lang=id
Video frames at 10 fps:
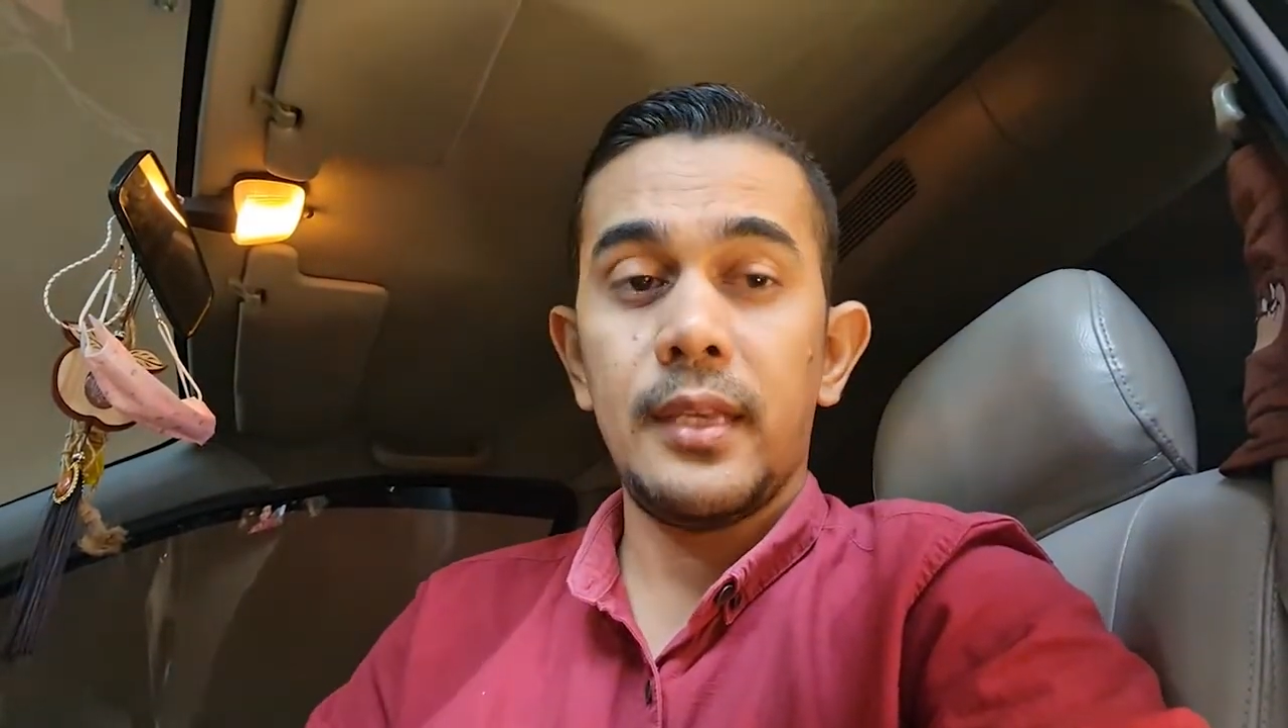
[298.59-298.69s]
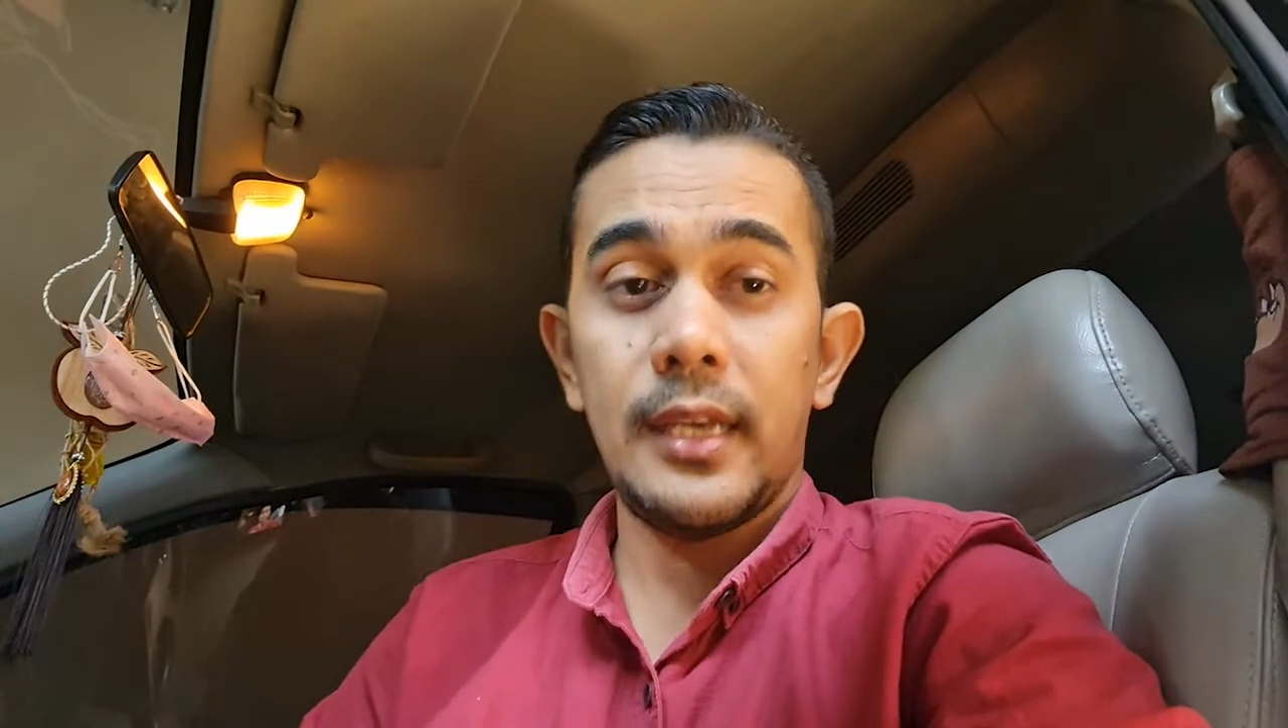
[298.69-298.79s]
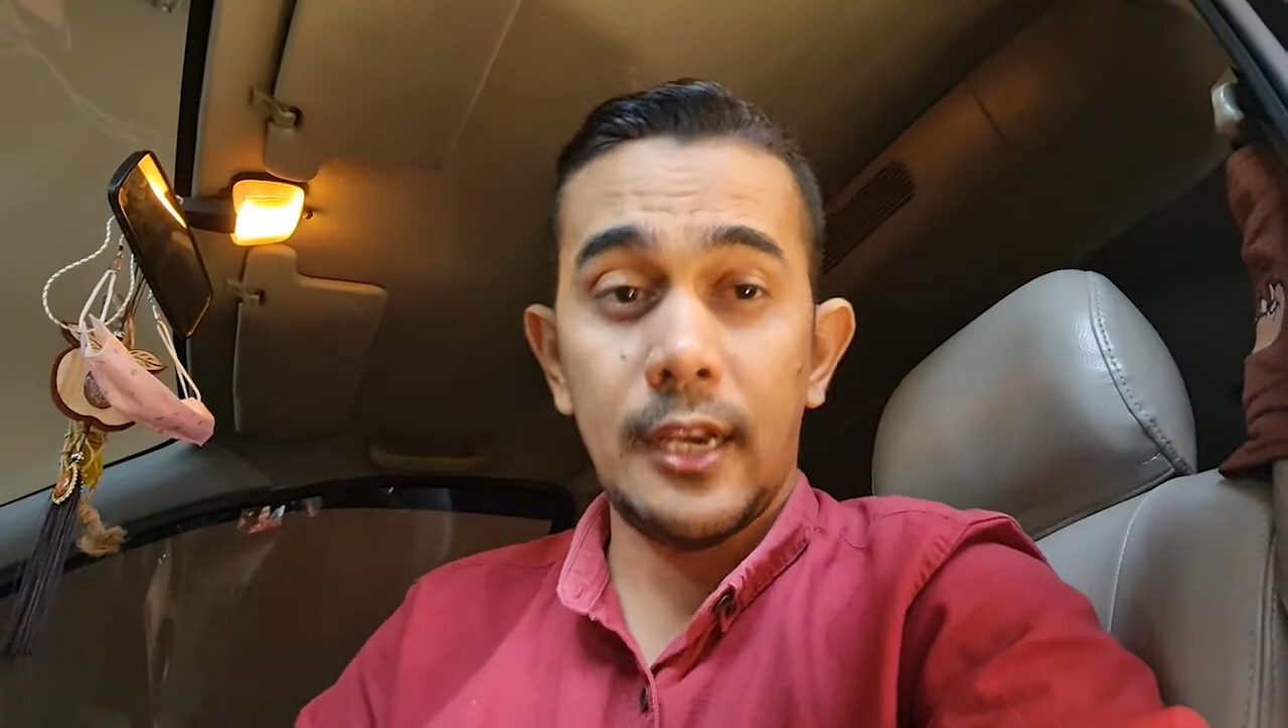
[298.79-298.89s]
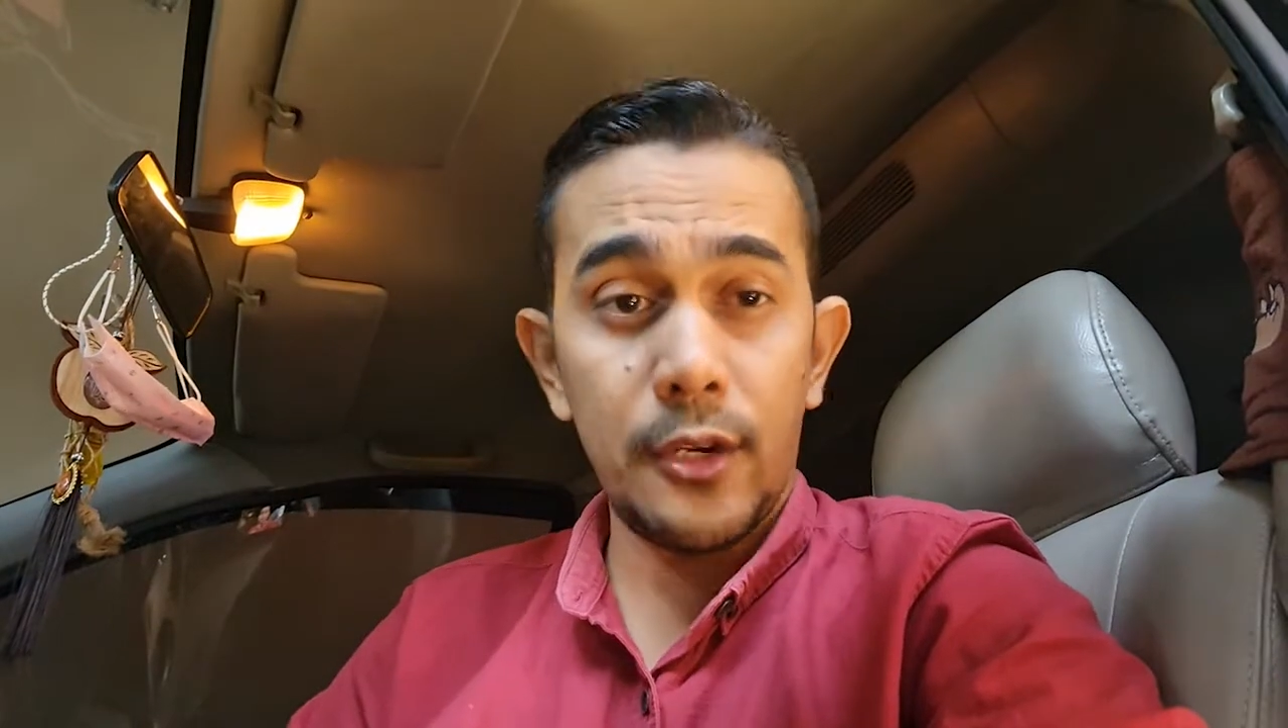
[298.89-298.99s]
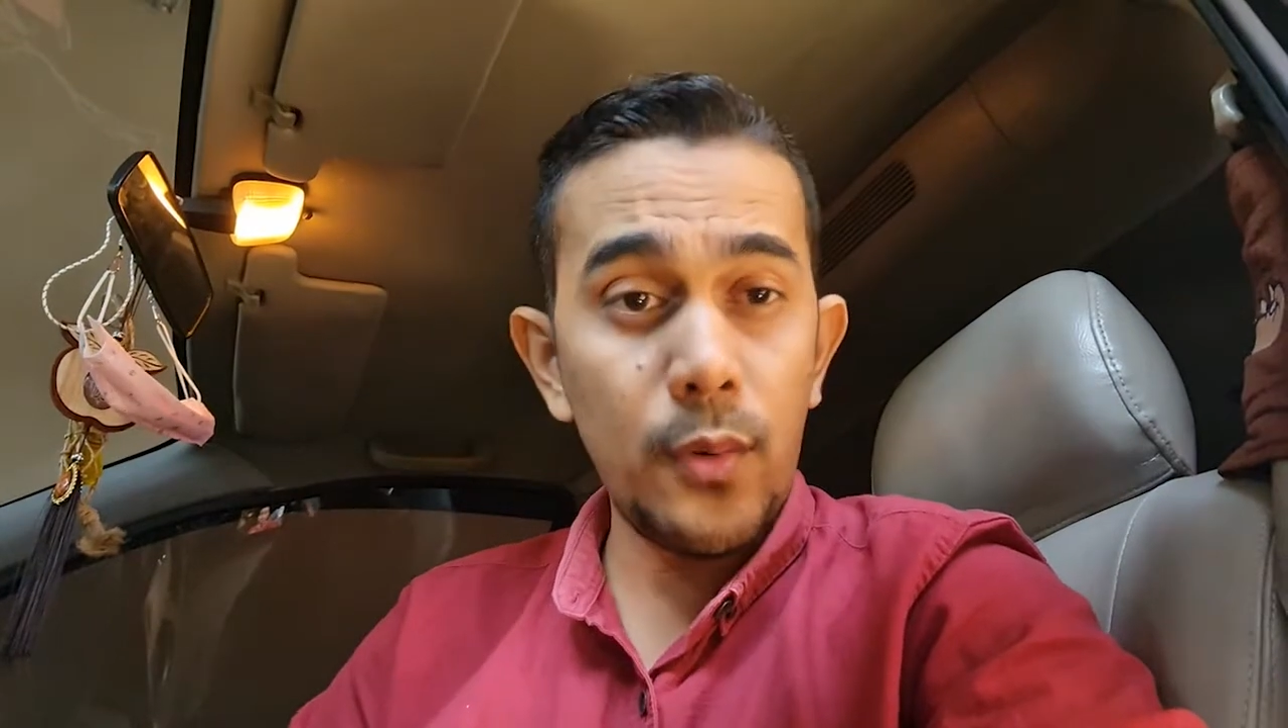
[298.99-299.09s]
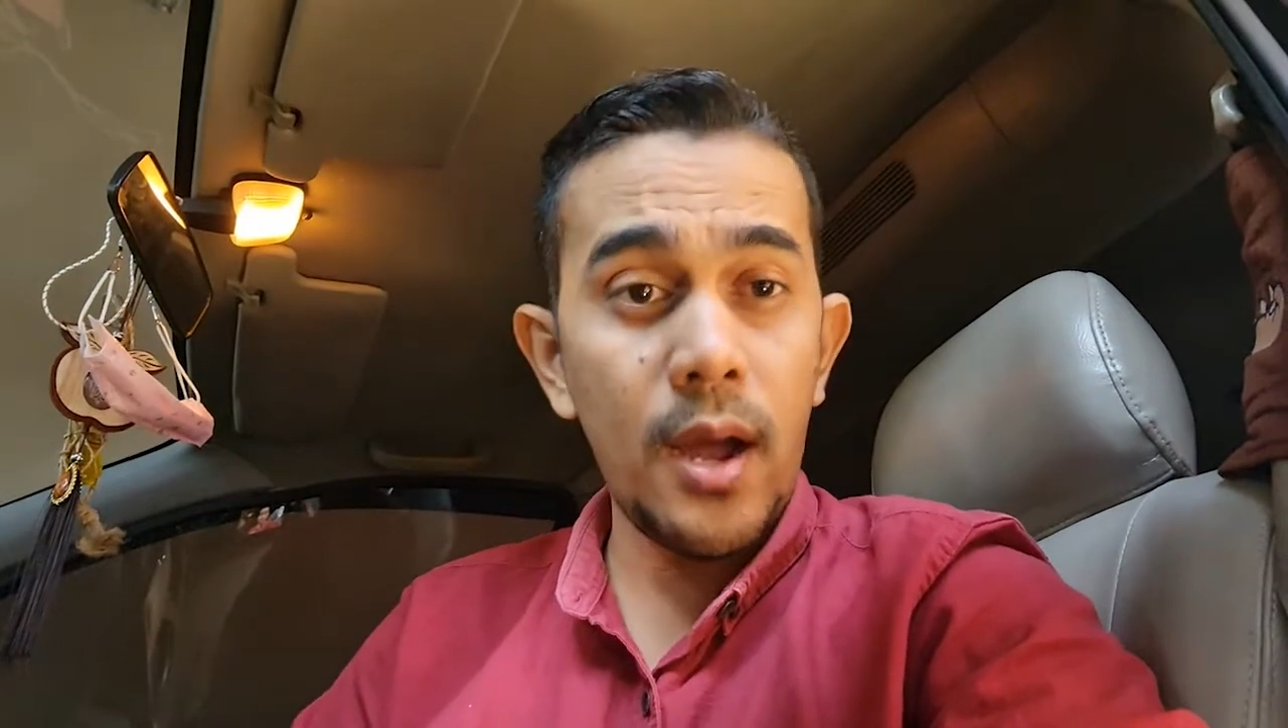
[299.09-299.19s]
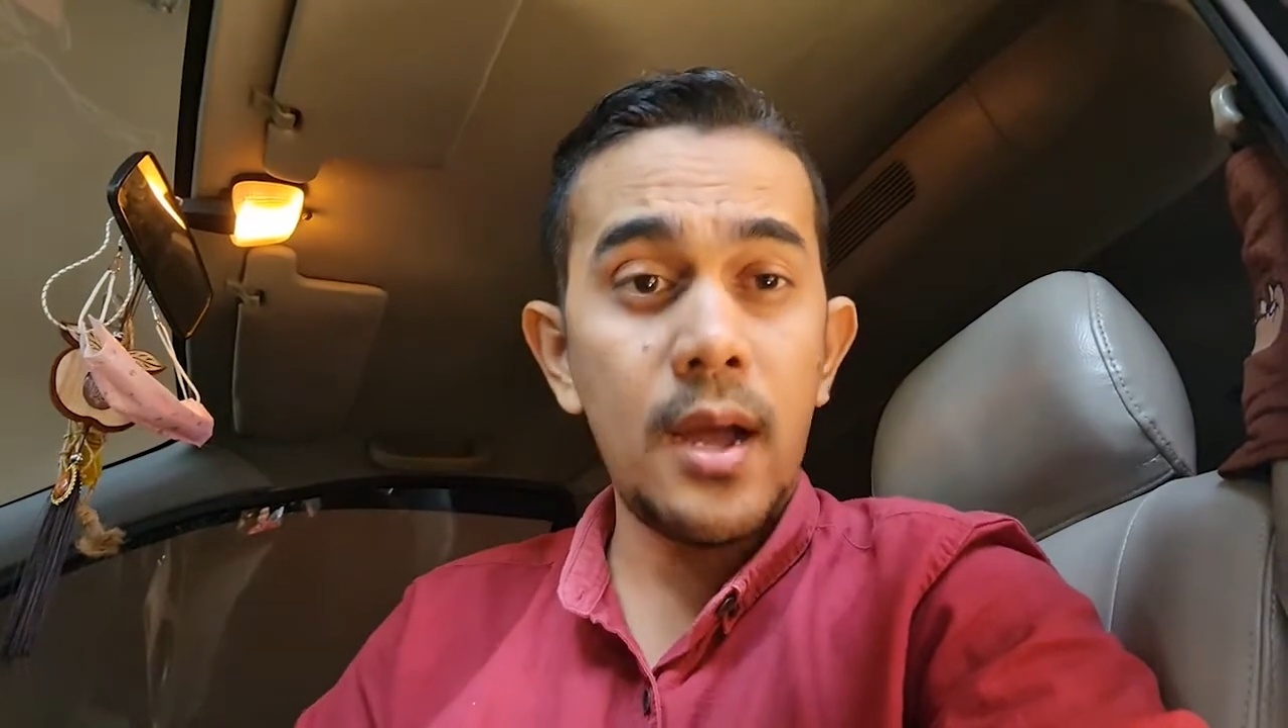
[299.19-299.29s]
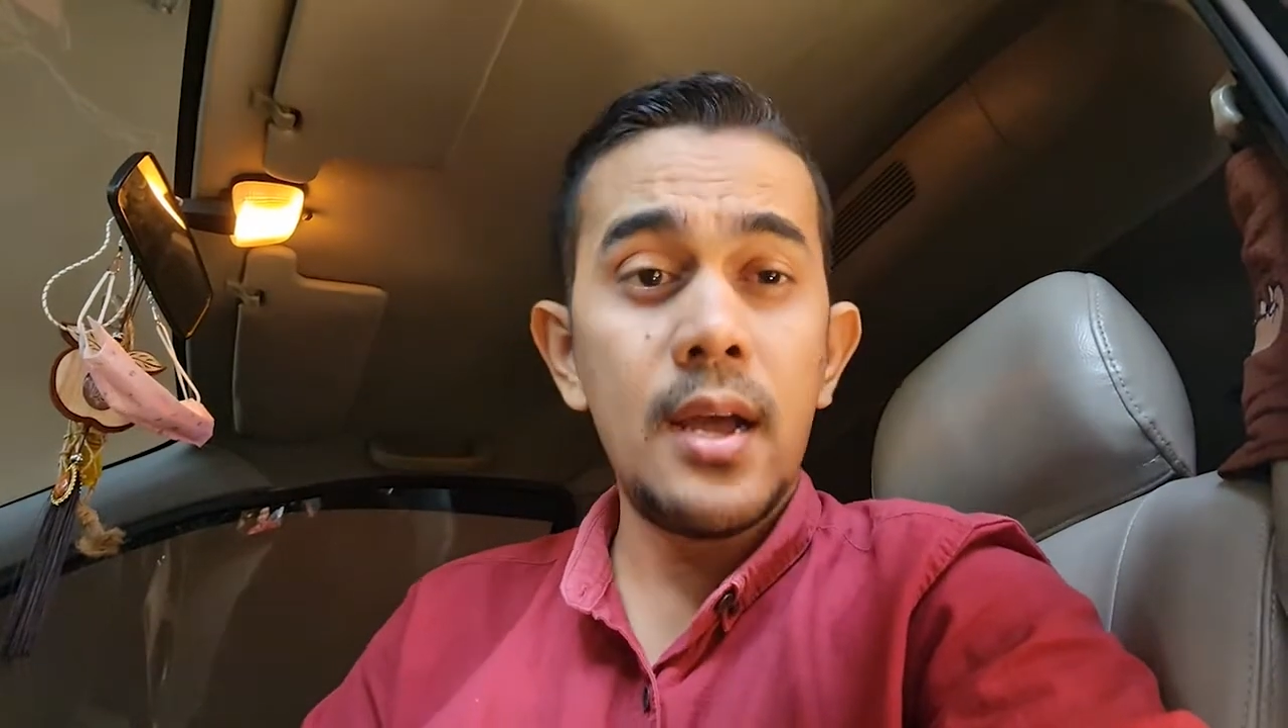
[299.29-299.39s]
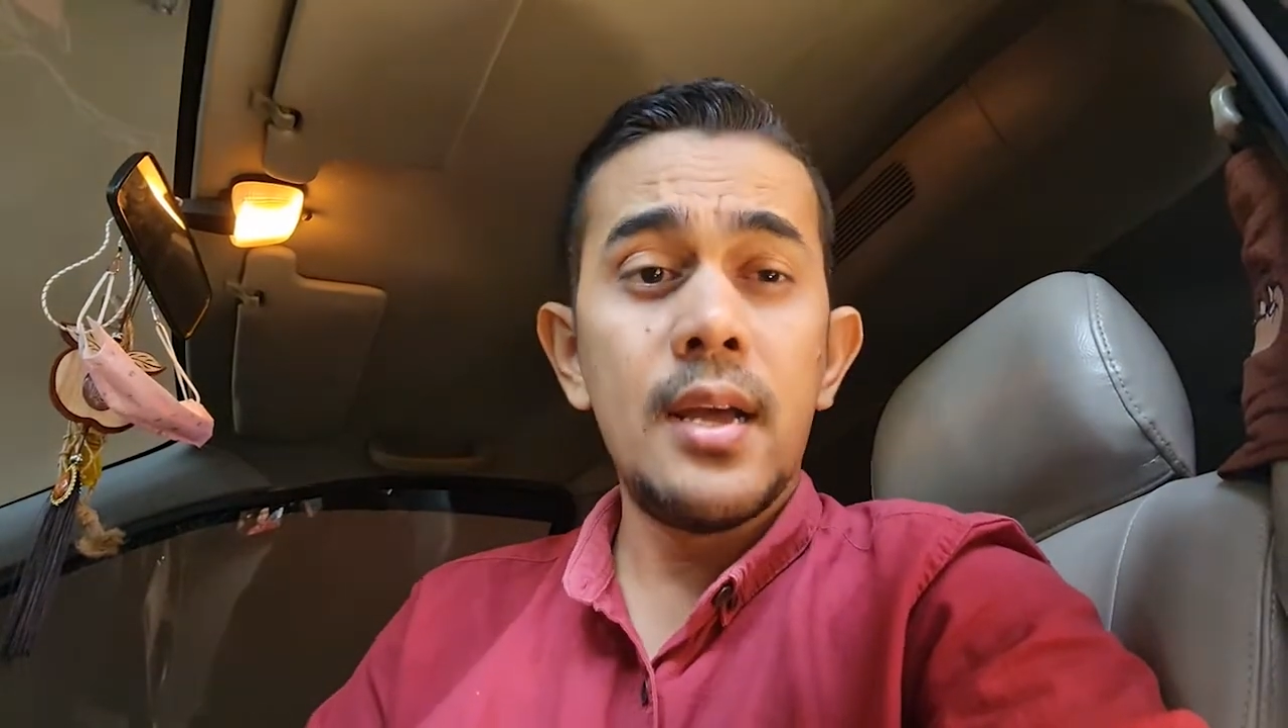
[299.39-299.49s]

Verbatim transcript: Yang kedua,